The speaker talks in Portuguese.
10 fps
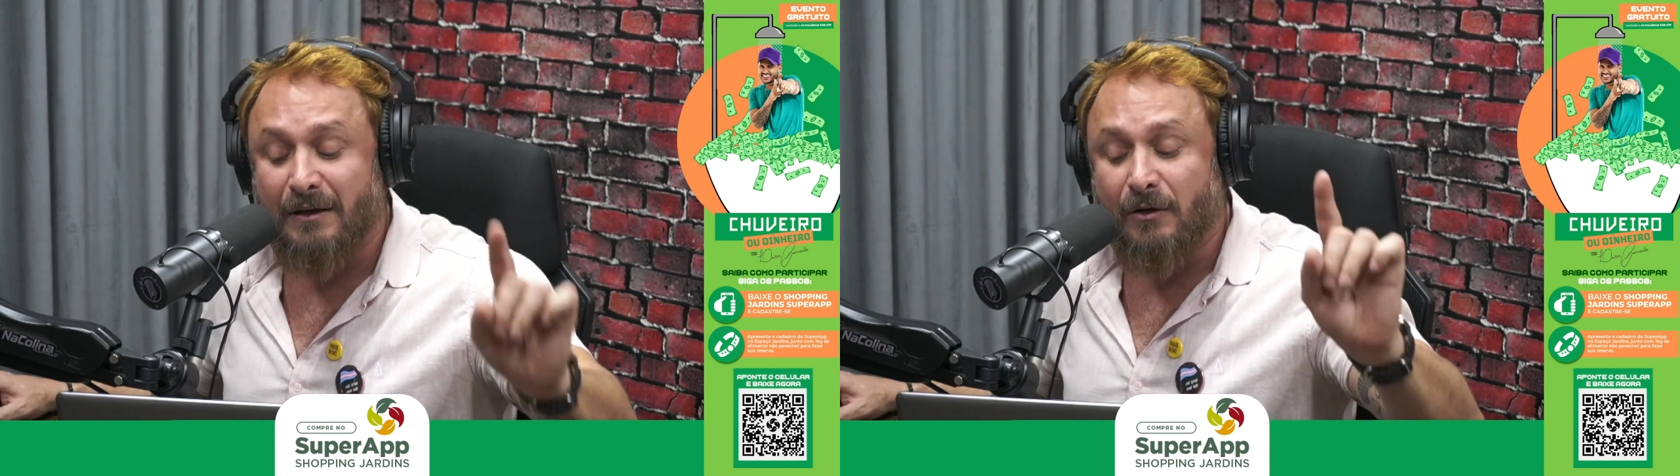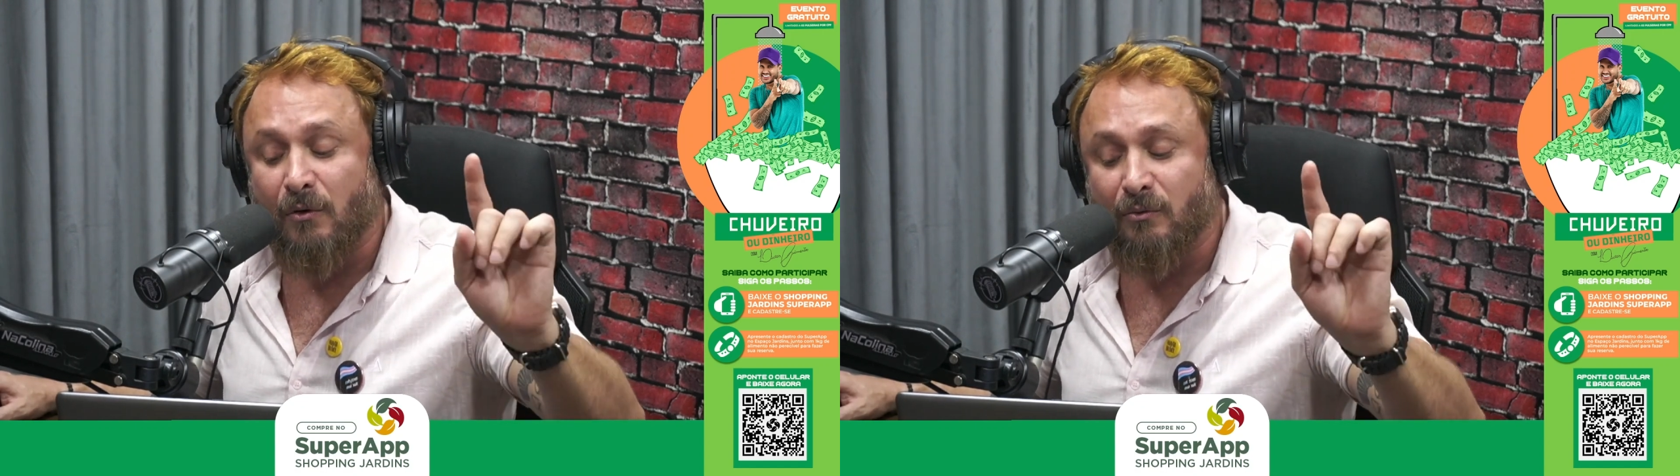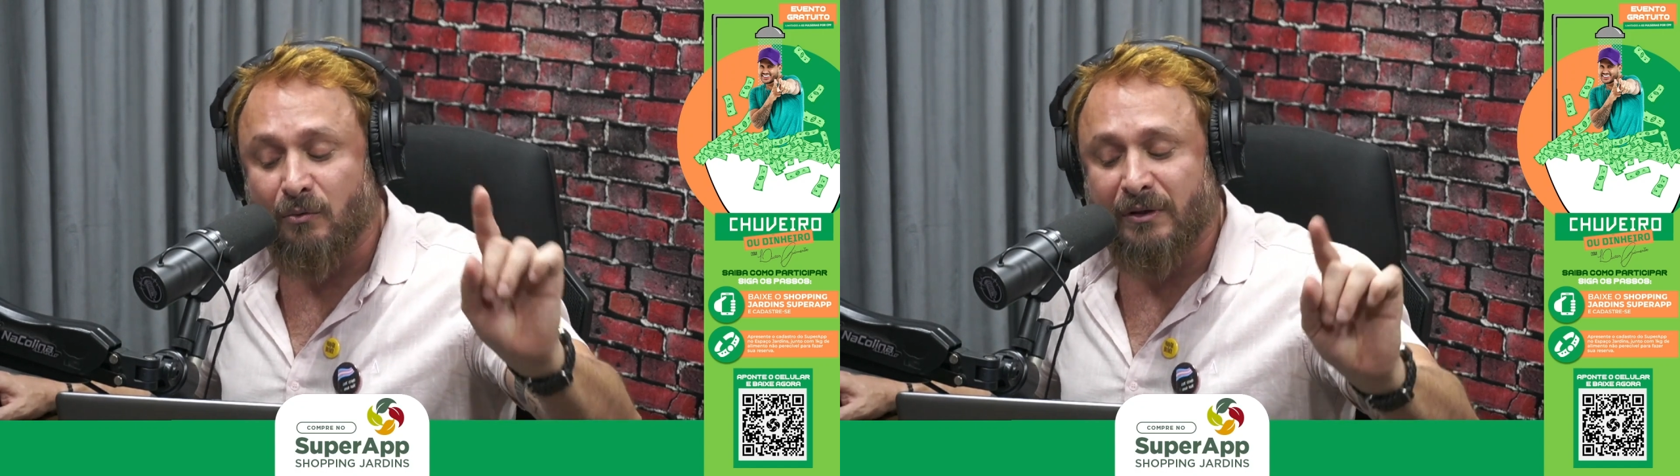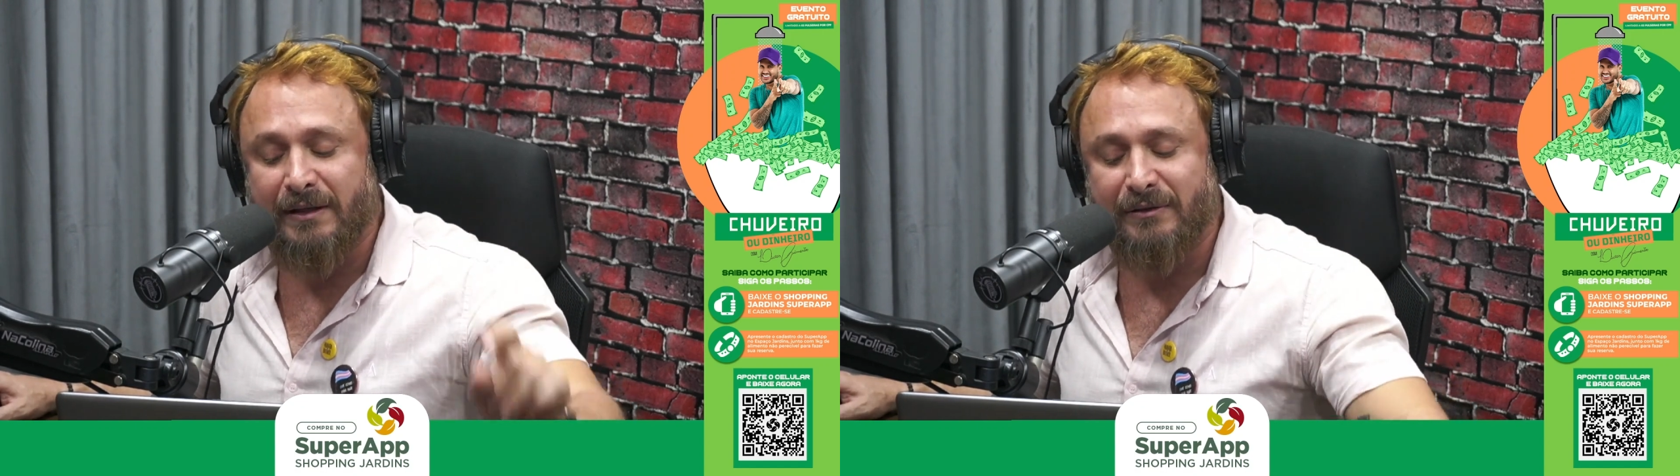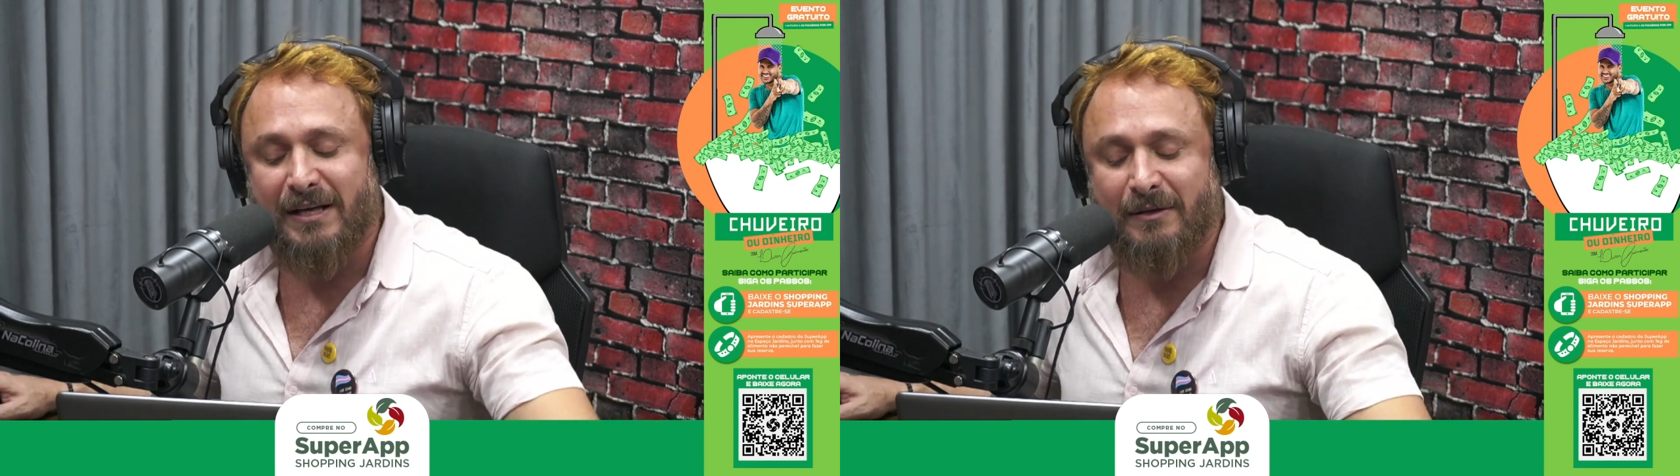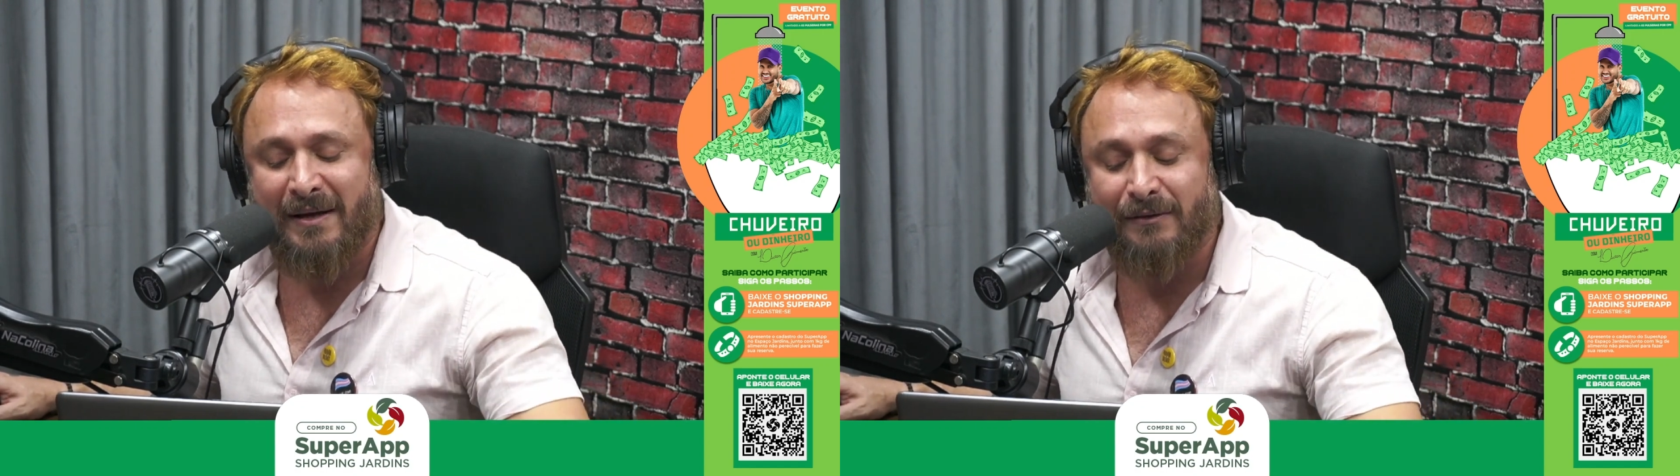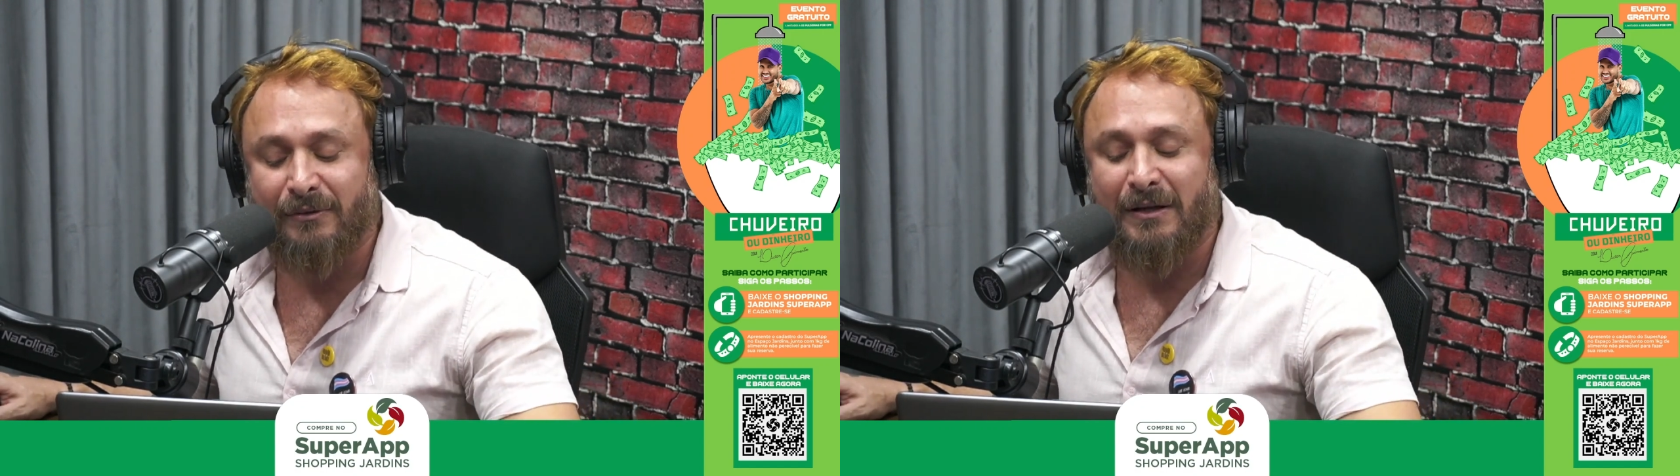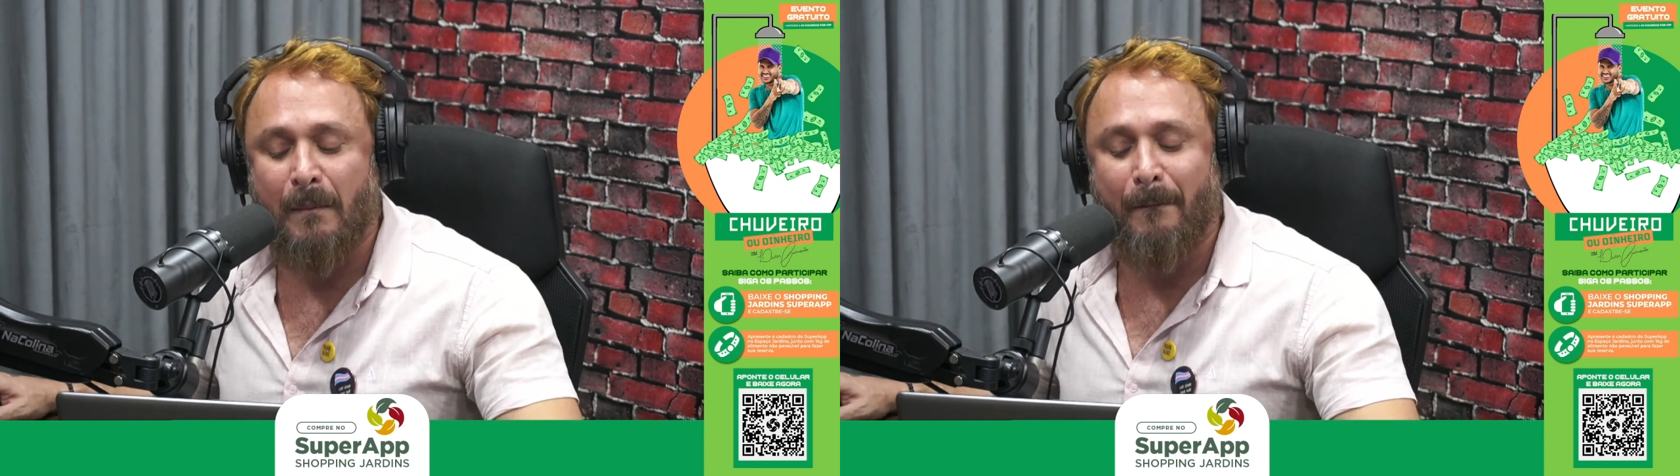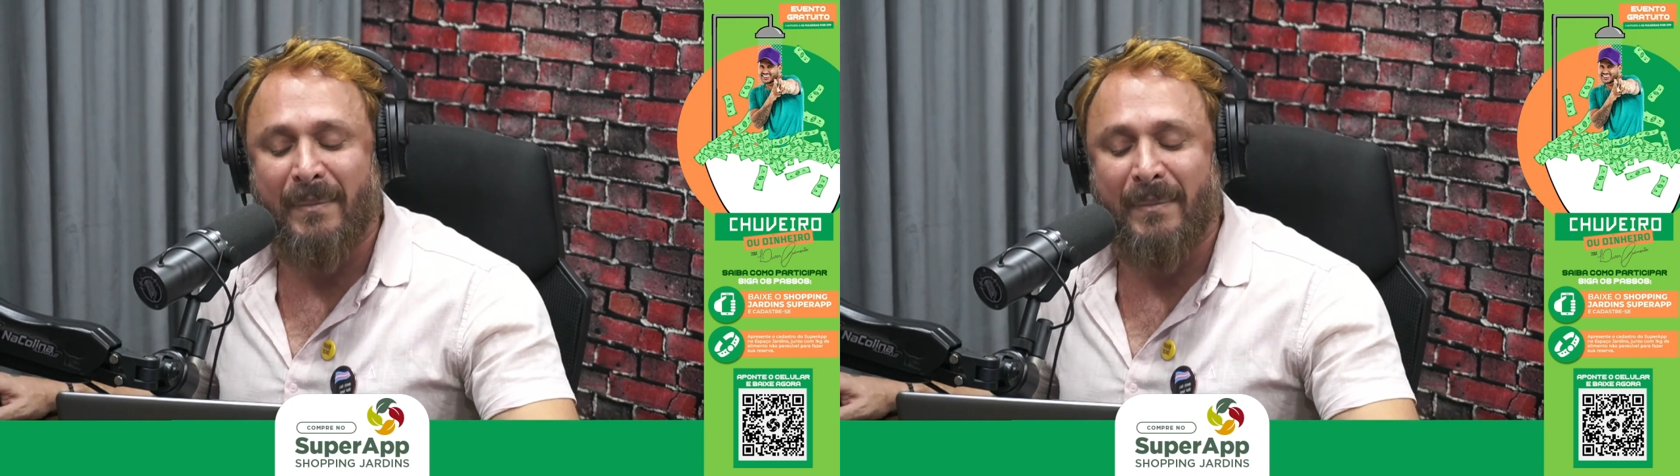com um quilo de alimento não